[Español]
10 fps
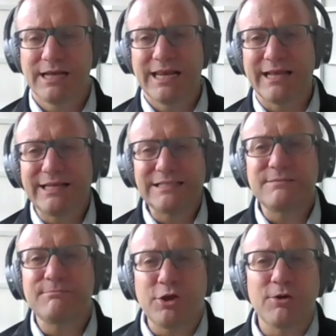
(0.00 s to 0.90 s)
La crisis
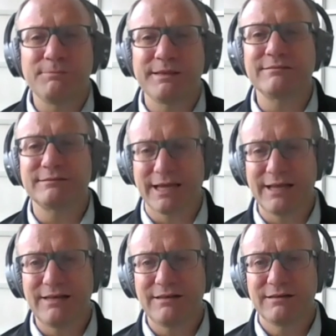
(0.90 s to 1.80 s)

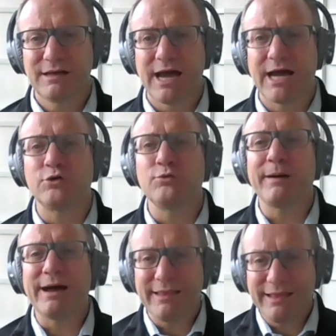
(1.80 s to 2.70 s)
medioambiental
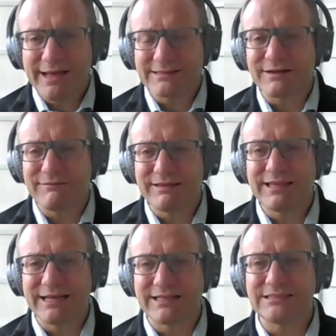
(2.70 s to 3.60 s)
agrupada a través de
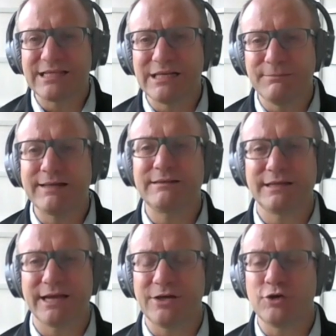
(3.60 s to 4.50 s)
la crisis climática,